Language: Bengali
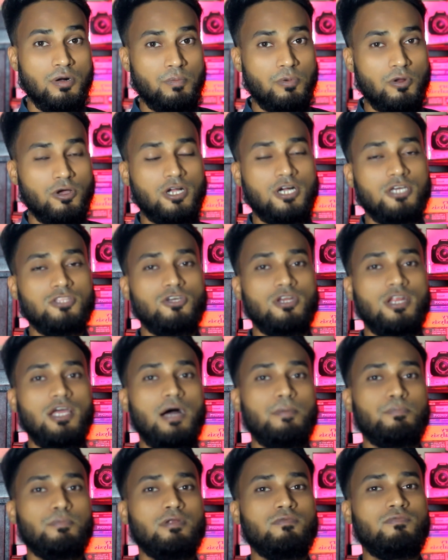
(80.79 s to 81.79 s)
প্রক্ষান্তরে
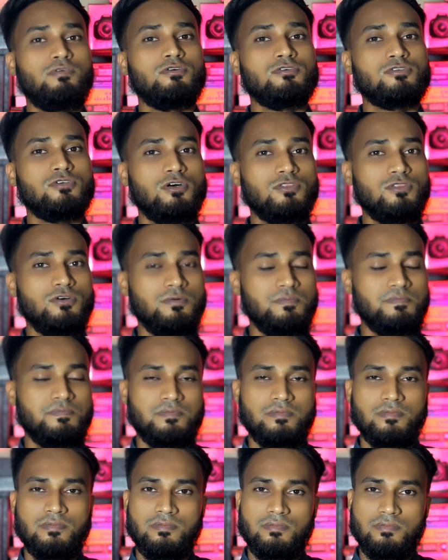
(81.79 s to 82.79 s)
আপনার ভিউজ কত
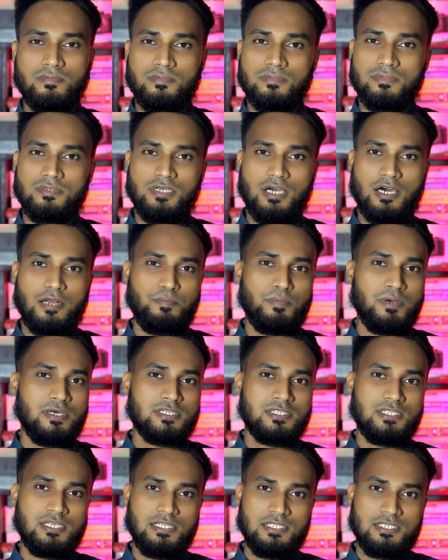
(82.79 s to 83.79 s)
চার পাঁচ
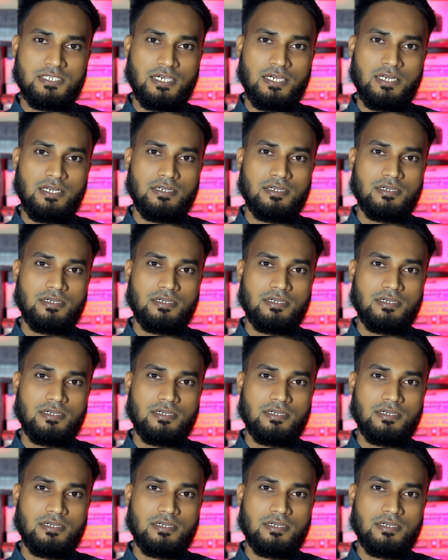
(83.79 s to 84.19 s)
তিন চার